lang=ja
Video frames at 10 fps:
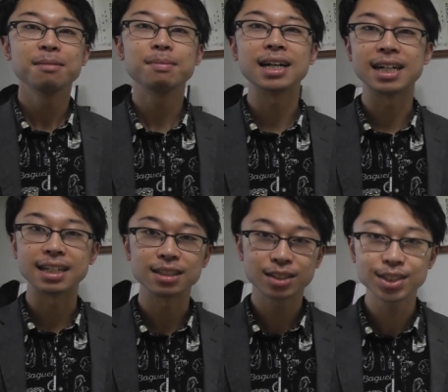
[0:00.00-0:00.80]

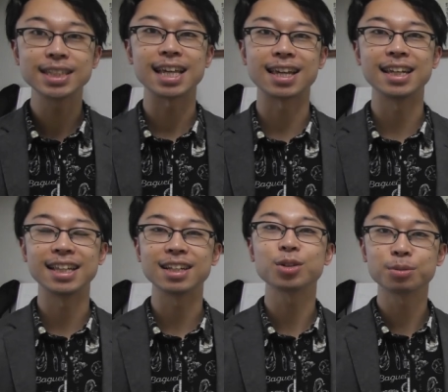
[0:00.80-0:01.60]
まあ、つい最
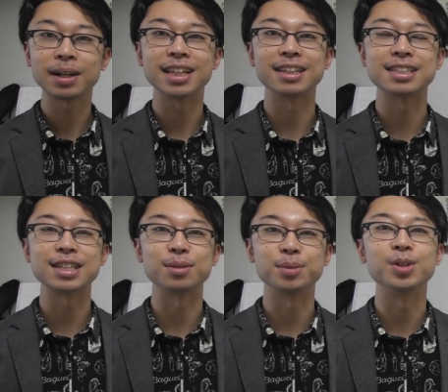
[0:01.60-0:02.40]
近、この前なんです
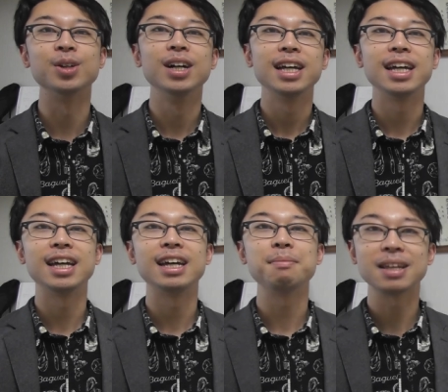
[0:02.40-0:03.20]
けども、
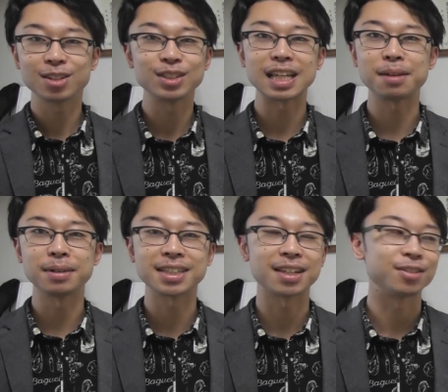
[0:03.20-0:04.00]
えー、勉強してき
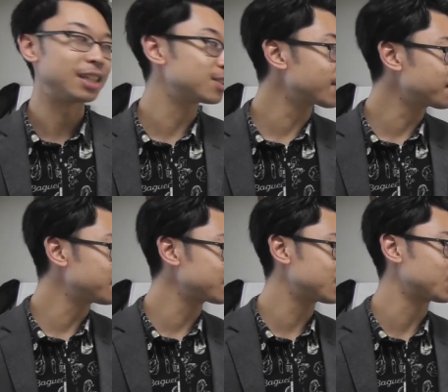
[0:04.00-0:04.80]
ましたので、それ
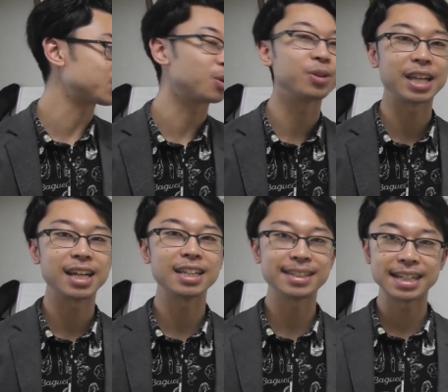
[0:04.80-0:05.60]
をちょっとここ
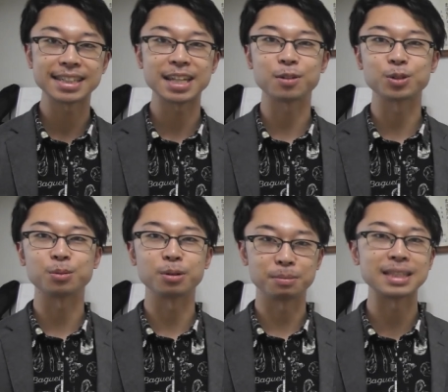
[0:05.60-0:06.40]
でシェアしていこうと
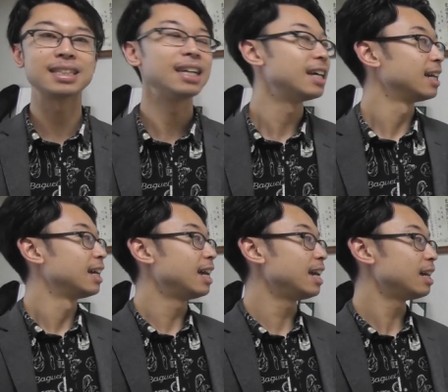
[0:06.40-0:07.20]
思います。
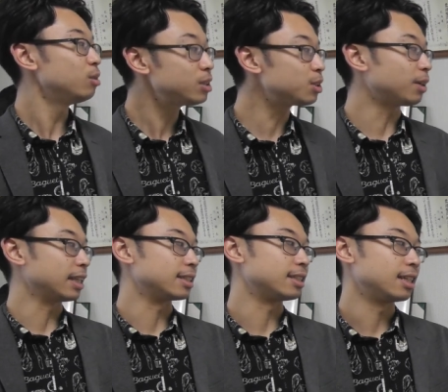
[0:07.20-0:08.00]
えー、うつは
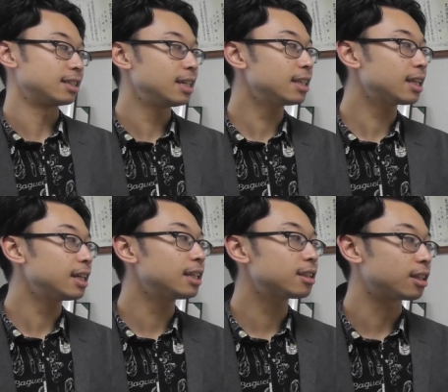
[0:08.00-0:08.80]
ですね、生
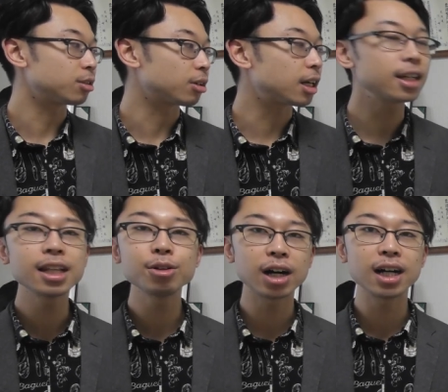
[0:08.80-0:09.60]
体だったりとか、
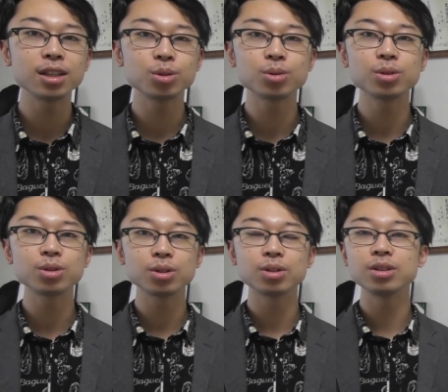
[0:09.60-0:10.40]
体の反
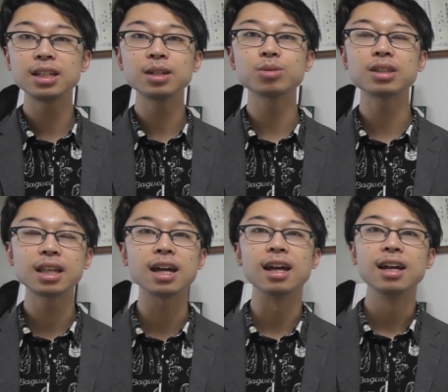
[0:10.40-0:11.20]
応によっ
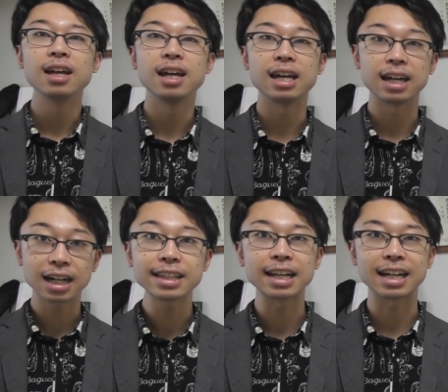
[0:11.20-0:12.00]
て、えー、
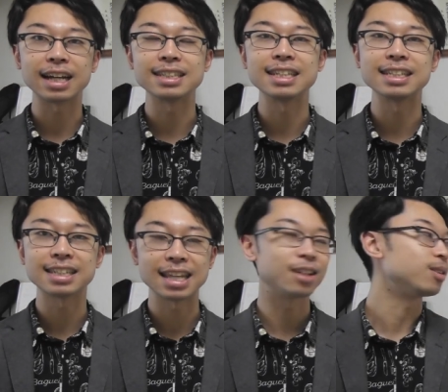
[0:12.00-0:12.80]
かなり改善
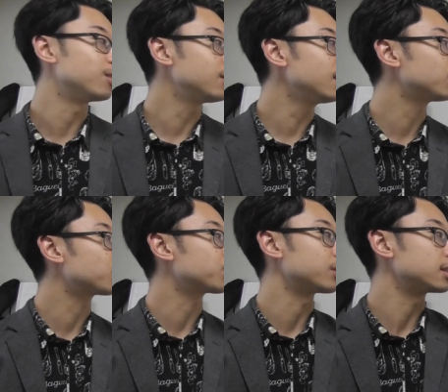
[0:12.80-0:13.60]
していくっていう
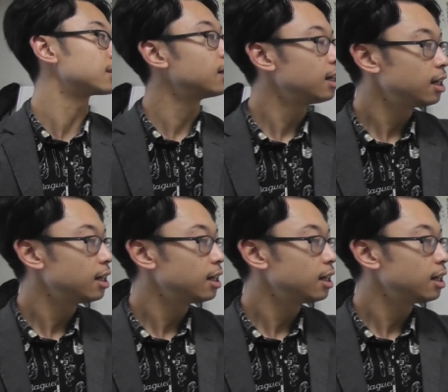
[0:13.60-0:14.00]
ところです。